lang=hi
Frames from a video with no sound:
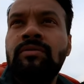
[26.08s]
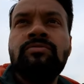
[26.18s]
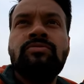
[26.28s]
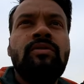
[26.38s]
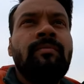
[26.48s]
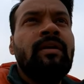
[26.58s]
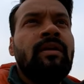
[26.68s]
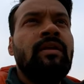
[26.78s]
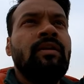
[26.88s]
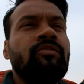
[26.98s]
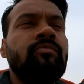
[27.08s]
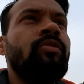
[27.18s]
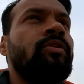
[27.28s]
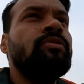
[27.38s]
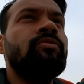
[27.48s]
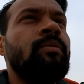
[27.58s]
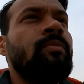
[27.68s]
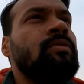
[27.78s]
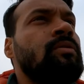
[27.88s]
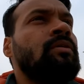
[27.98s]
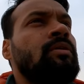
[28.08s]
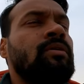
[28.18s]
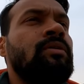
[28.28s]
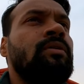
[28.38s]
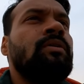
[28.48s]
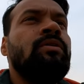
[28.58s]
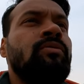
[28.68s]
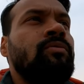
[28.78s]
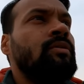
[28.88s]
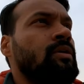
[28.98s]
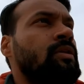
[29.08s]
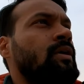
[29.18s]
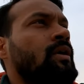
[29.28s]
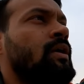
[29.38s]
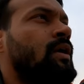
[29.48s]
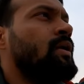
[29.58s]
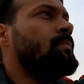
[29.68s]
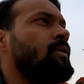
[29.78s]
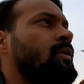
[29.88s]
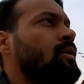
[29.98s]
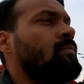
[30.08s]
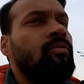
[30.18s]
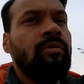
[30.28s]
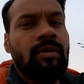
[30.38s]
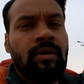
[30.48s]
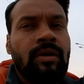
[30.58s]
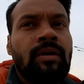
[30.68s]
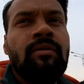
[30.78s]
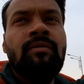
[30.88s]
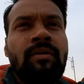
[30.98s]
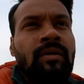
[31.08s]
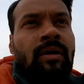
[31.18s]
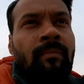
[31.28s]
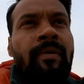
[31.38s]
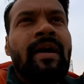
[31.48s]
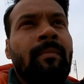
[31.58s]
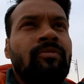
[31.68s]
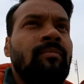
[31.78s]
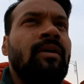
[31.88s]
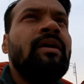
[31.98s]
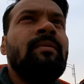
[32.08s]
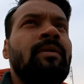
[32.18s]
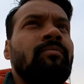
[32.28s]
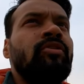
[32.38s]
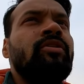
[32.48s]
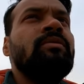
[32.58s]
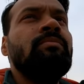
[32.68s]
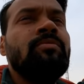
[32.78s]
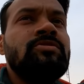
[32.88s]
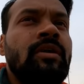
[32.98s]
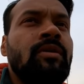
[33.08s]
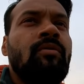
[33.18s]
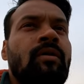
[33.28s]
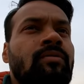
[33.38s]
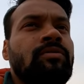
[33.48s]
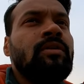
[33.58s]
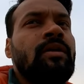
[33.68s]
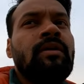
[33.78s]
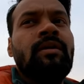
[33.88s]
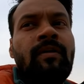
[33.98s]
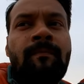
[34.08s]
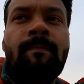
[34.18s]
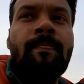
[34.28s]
जो मैंने एक्सप्लोर की थी थोड़ी बहुत तो देखते हैं खाने पीने के लिए भूख लग रही है बैग में सामान है बट मुझे ट्रेन में भी चाहिए होगा कुछ ले जाने के लिए